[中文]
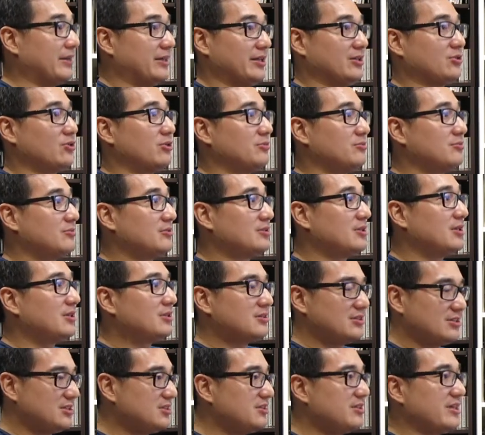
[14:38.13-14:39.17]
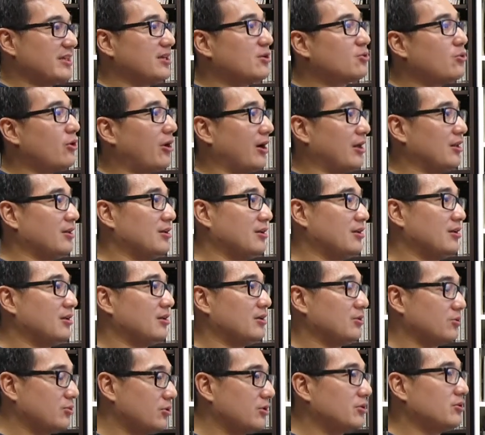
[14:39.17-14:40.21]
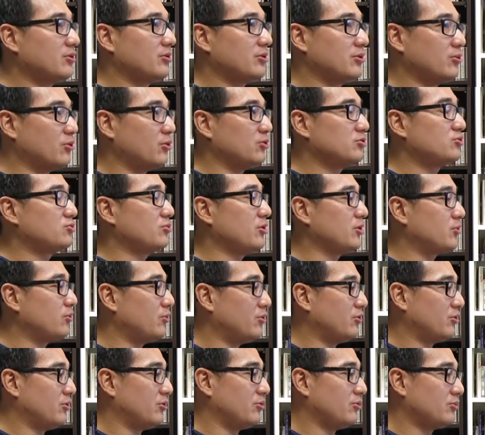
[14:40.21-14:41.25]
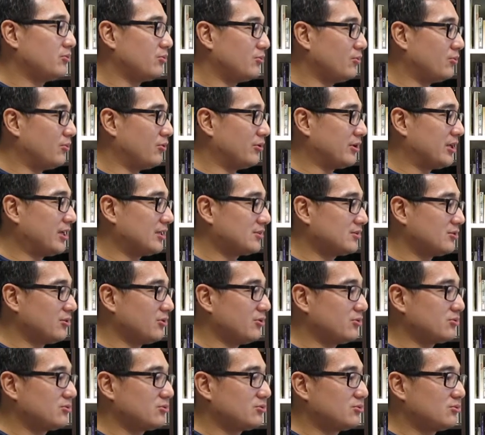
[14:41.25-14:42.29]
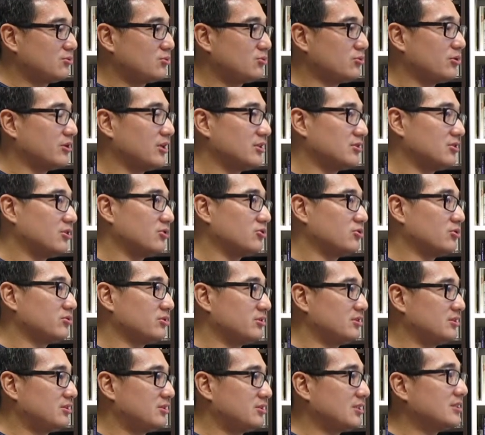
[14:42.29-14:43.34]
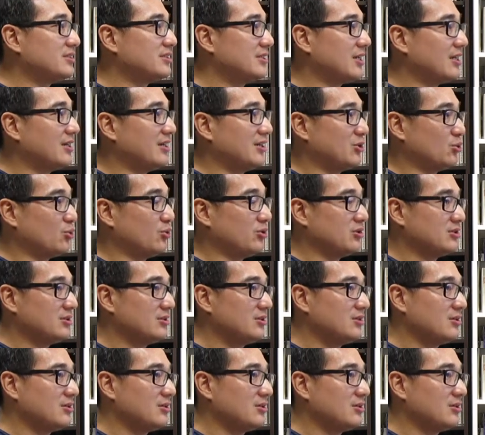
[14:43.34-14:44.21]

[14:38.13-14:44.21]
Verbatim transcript: 年都经典款的，对对对，我、嗯、所以我，我我那时候做的时候就增加了很多，